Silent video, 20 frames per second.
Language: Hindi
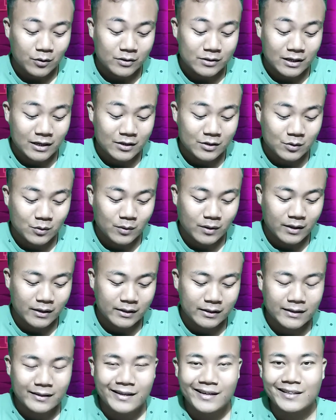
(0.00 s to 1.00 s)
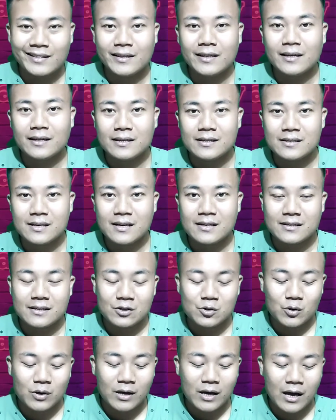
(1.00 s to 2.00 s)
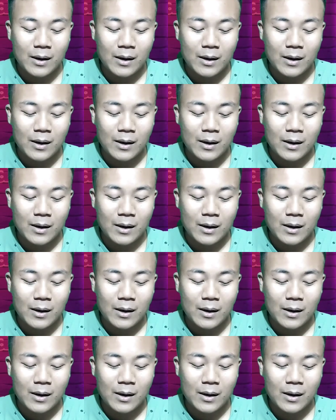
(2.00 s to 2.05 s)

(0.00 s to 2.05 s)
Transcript: तो चलिए शुरू करते हैं देखते हैं किस तरह से जो है